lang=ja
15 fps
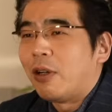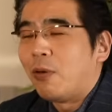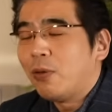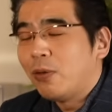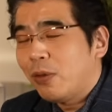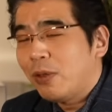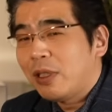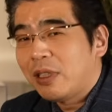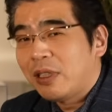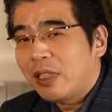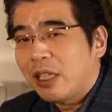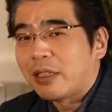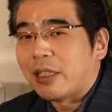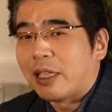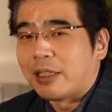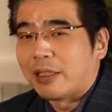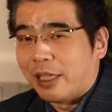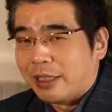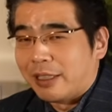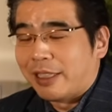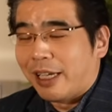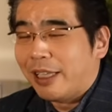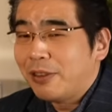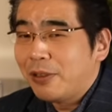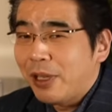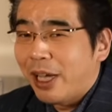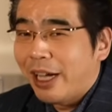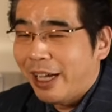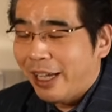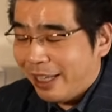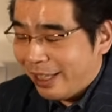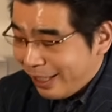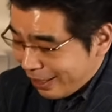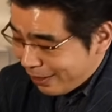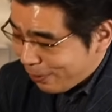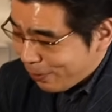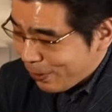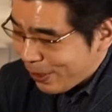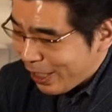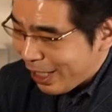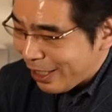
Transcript: 本当に好きだったらさちゃんとはそういう